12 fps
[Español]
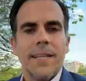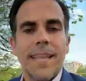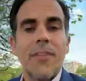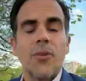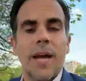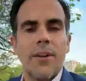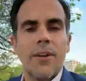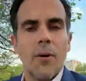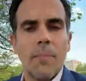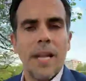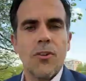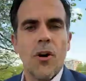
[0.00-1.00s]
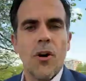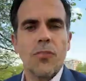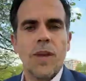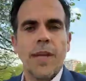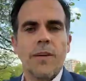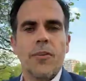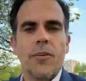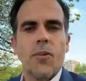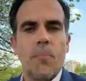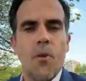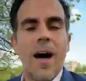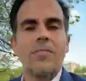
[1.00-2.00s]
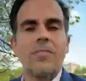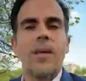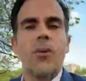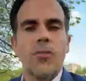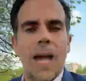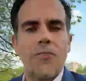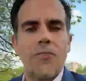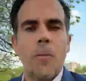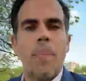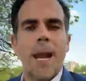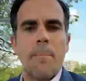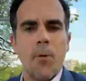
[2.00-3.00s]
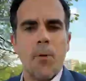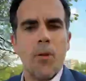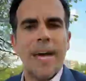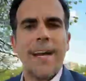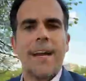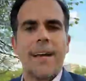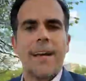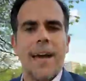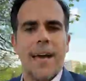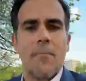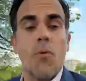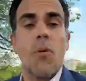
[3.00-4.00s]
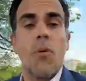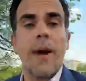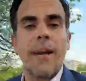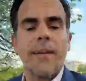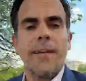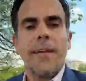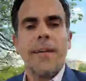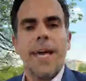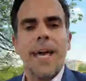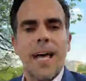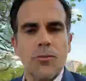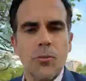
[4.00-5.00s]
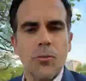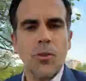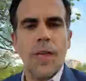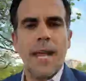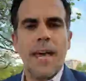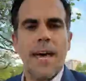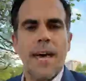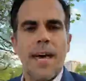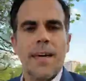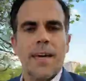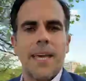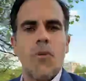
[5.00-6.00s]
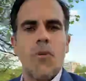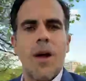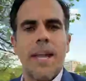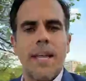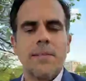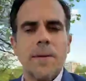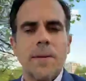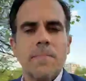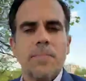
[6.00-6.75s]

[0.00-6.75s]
tanto en el 2012 como hace dos años para poder eh, mover el asunto de la igualdad.